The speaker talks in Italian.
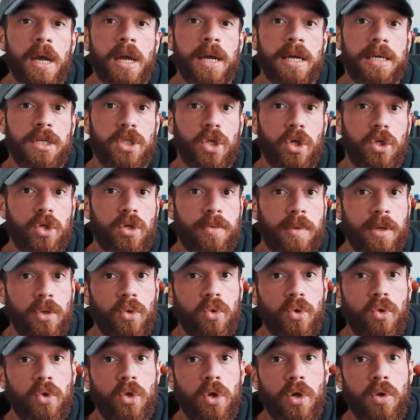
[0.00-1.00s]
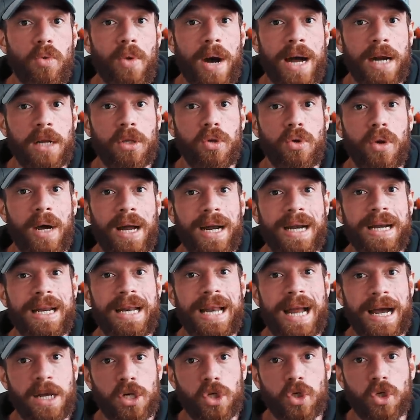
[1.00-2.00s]
che sono soprattutto riguardo al
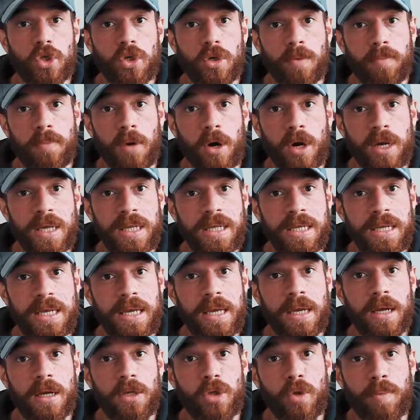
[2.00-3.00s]
rilascio poi di eh,